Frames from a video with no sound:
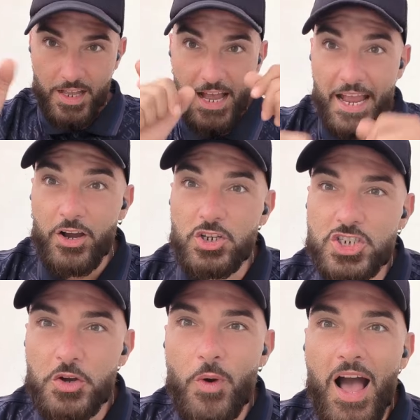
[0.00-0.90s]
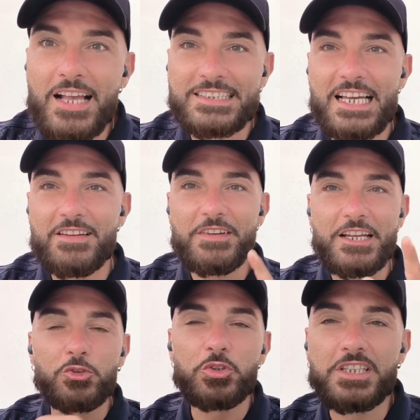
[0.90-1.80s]
Eccoci qua, salve a
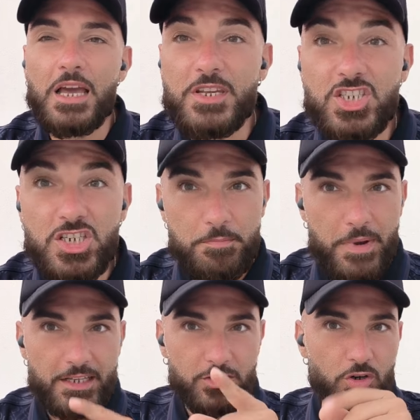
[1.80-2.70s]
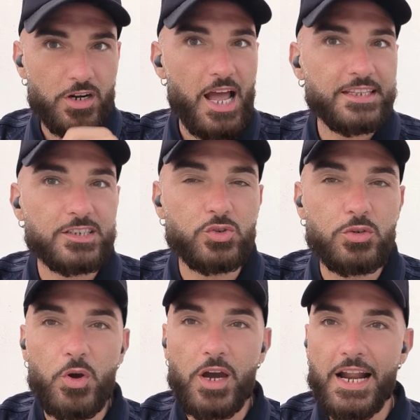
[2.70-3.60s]
tutti amici, bentornati sul
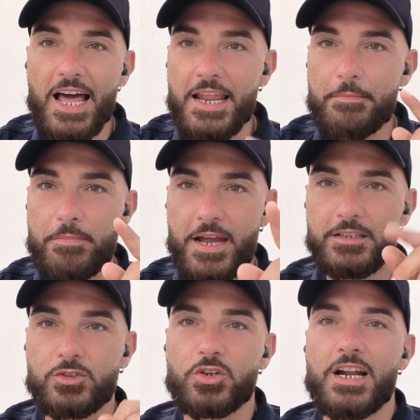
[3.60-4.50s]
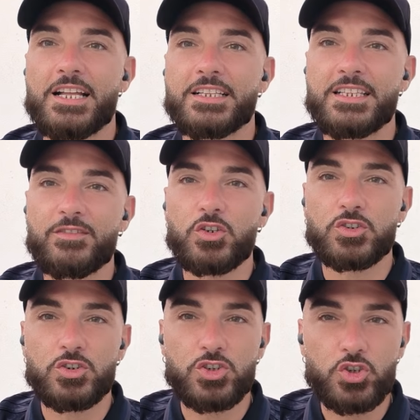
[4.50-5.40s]
mio canale, bentornati dal
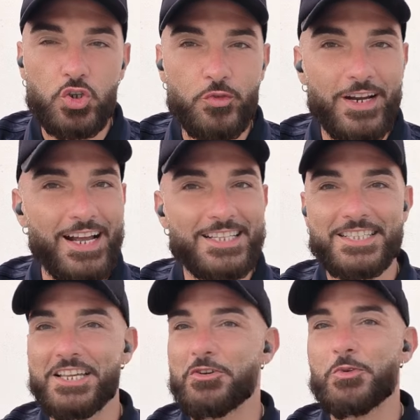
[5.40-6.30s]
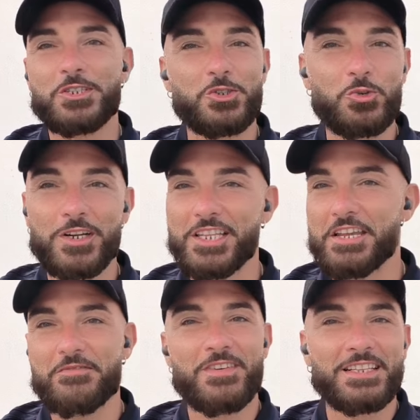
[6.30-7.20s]
vostro Gigio Juve ragazzi In questo
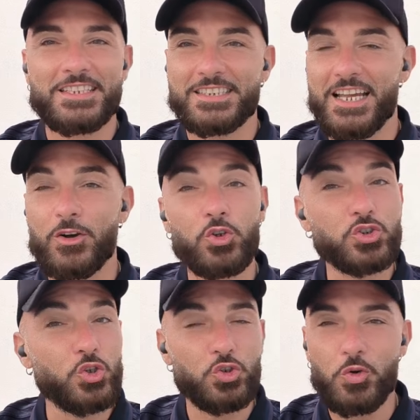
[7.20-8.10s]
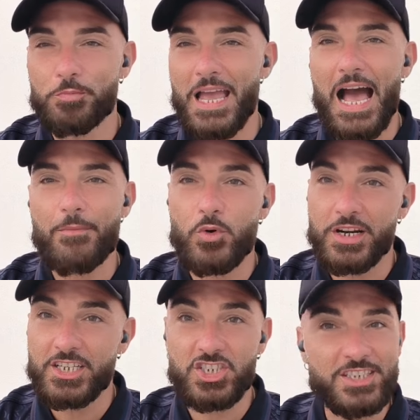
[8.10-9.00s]
lunedì 26 agosto dobbiamo
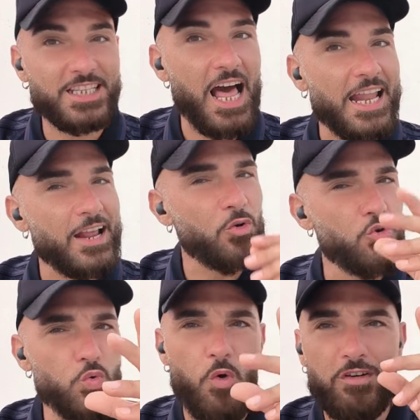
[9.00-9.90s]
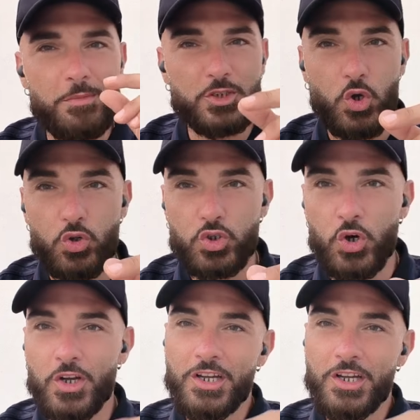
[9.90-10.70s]
registrare un nuovo episodio